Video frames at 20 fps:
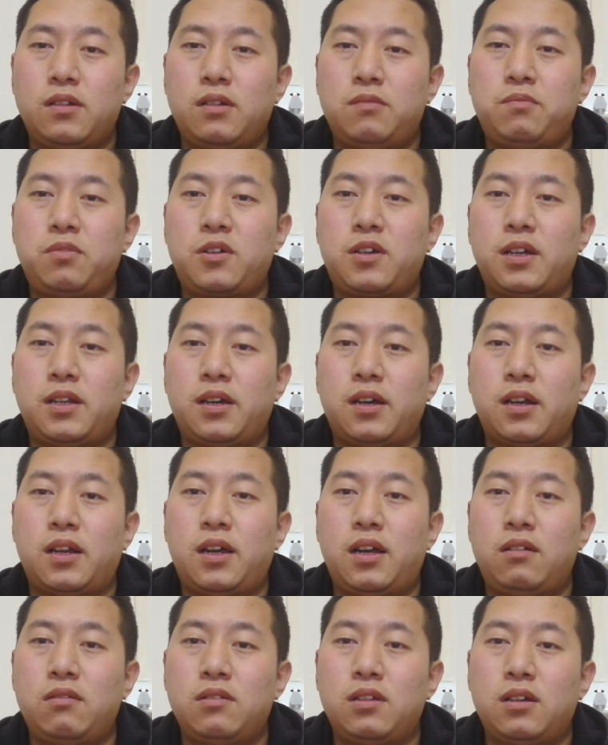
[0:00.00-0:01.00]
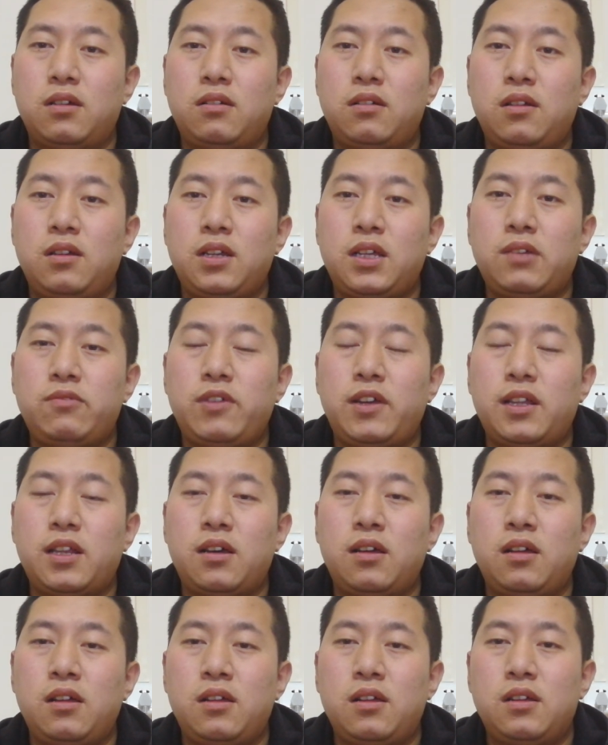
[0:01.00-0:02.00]
不可能的啊，因为
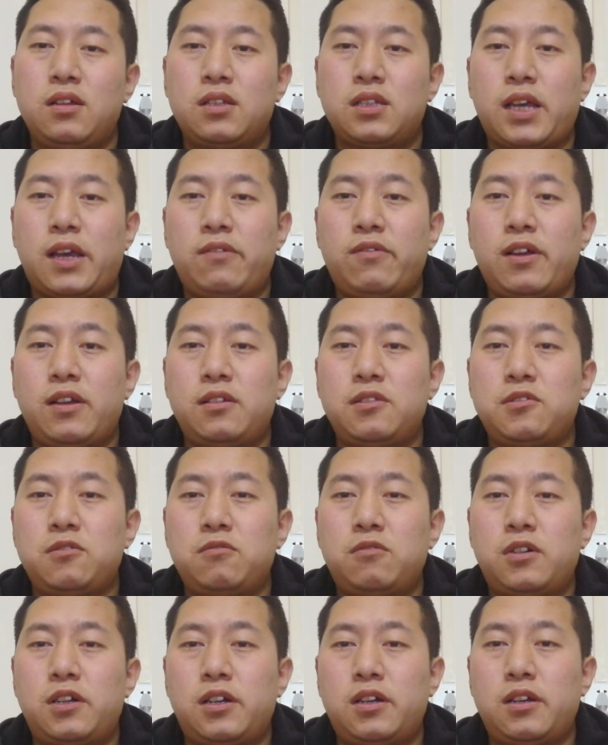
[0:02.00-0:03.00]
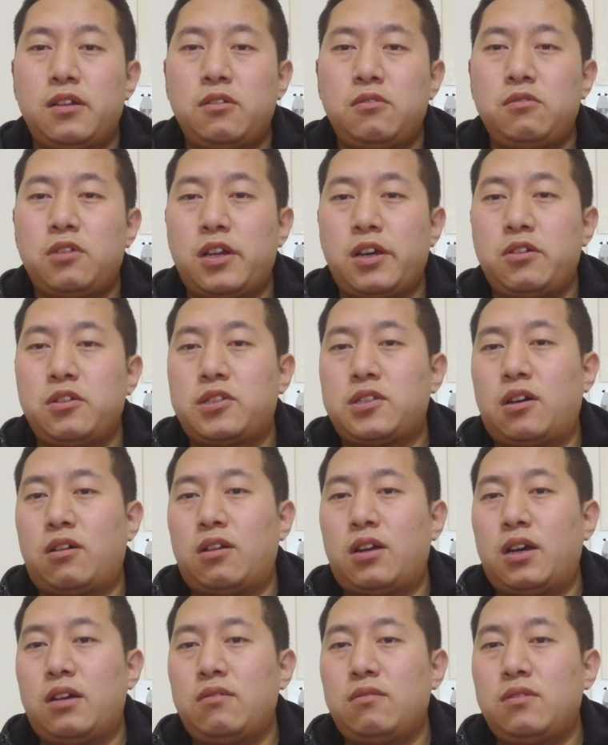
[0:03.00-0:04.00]
呢，台湾的中国人越来越少
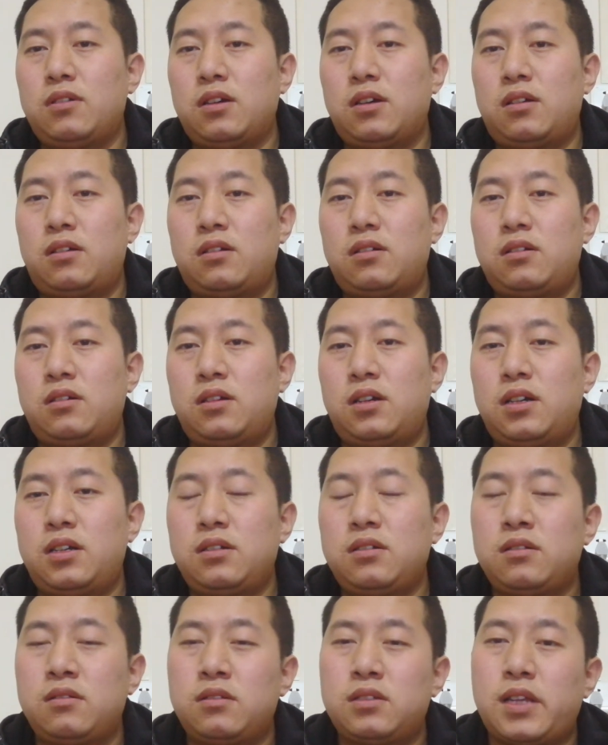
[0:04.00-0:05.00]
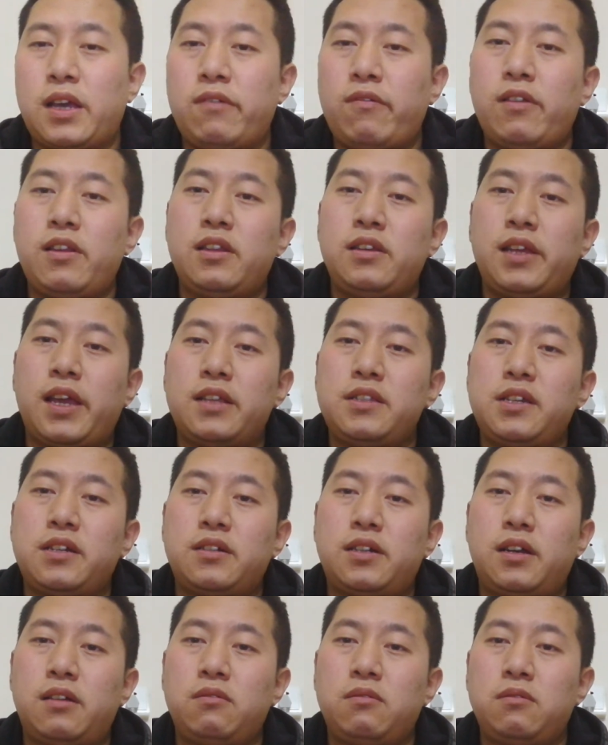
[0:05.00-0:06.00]
了啊，而台湾的年轻
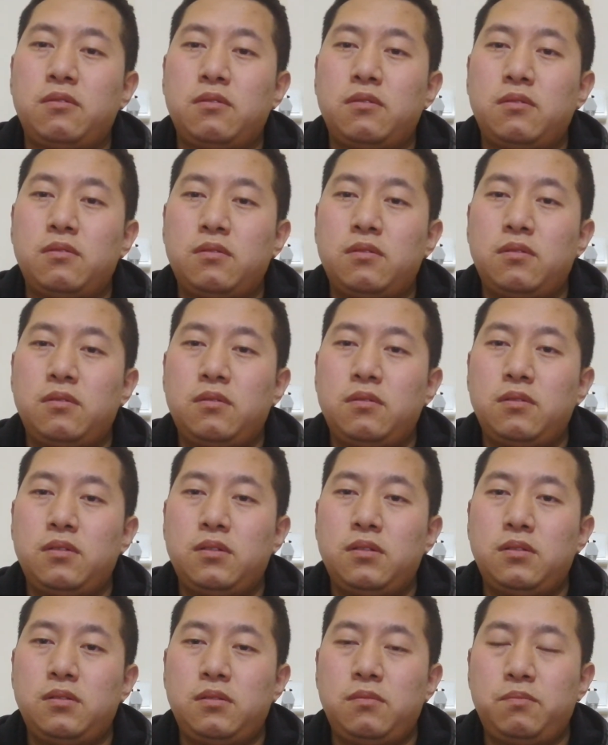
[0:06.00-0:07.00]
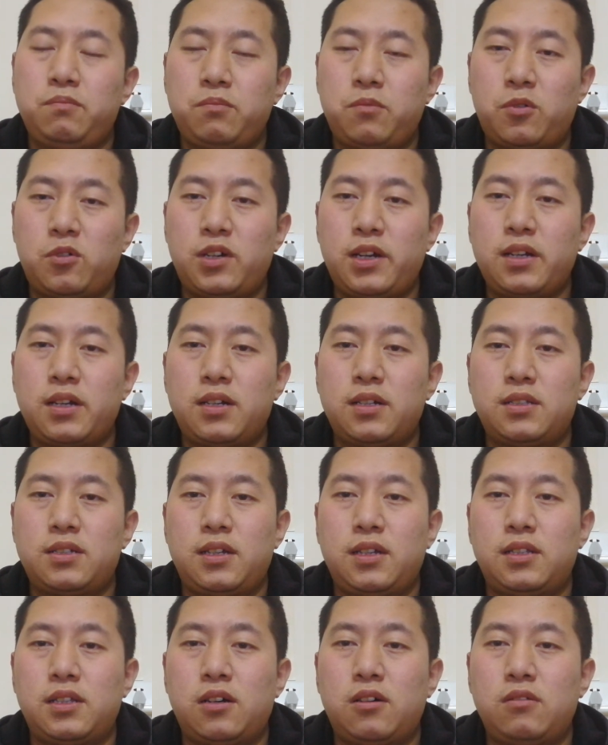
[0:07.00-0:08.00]
人不认可这
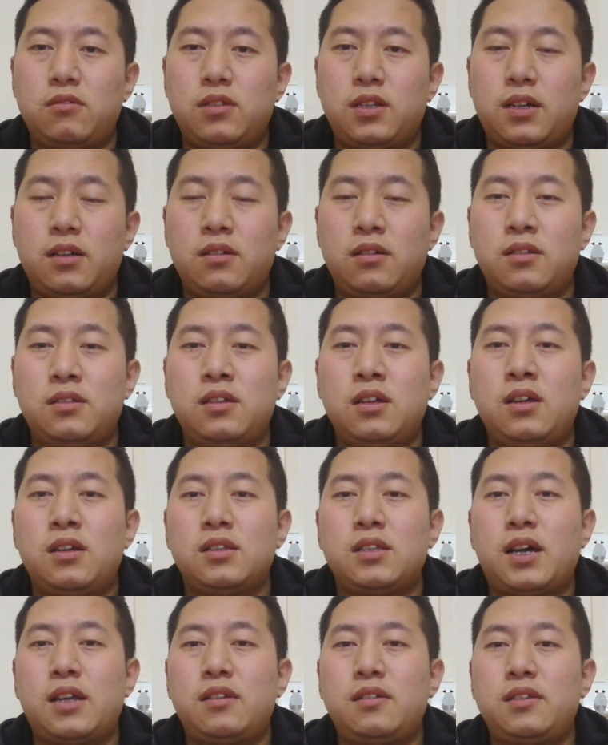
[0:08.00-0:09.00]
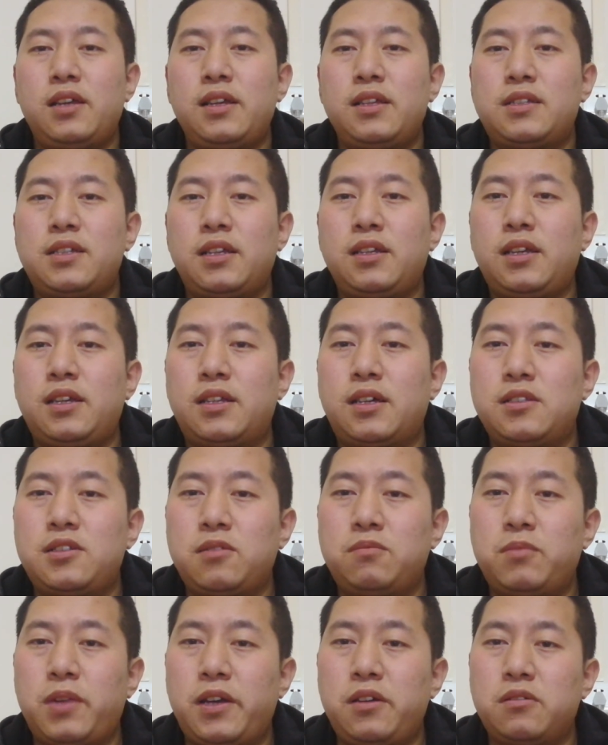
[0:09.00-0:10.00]
一套，他的内心里呢就
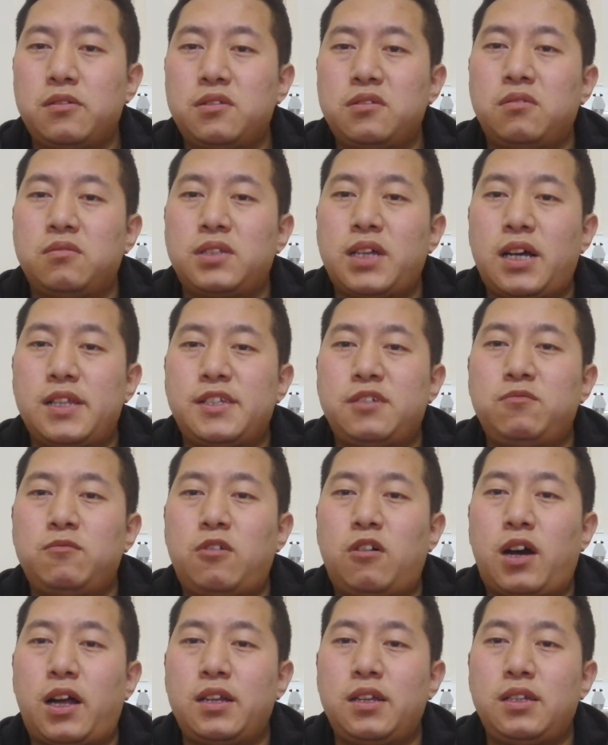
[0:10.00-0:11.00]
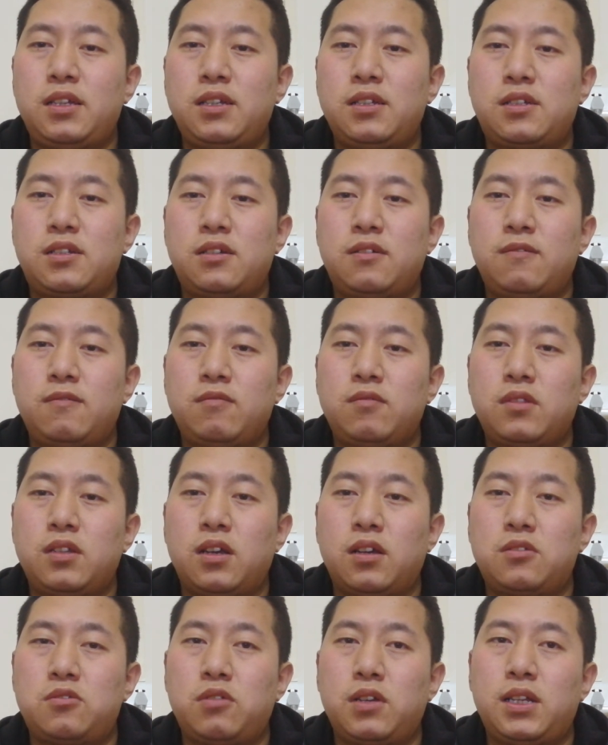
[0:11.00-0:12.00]
没有这种大中华的意识
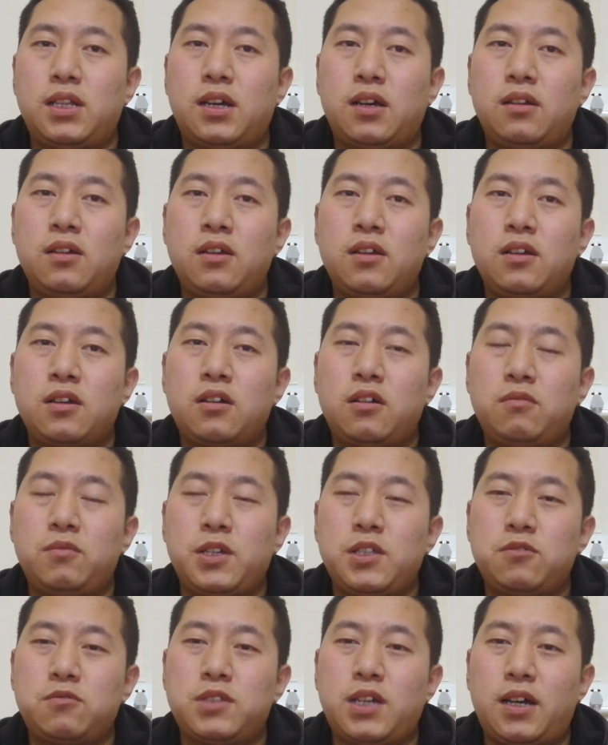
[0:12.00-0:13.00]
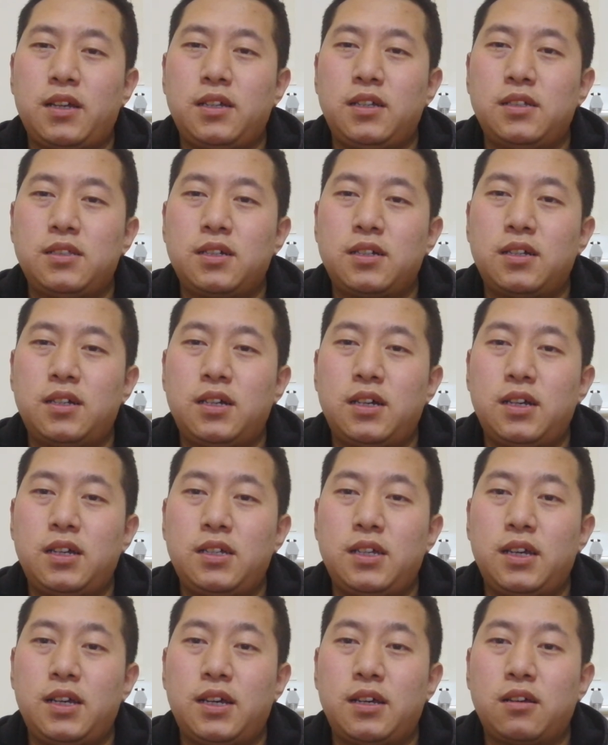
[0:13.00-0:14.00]
啊，所以呢，靠民族大义这个
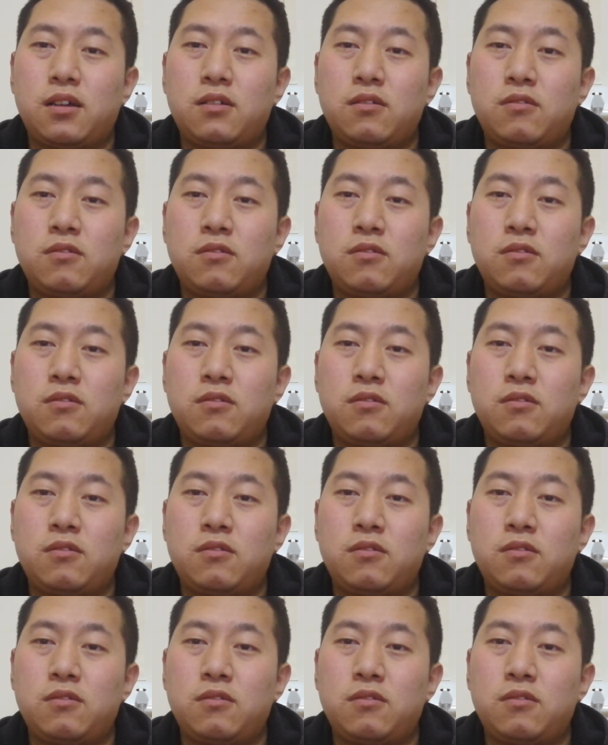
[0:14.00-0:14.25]
也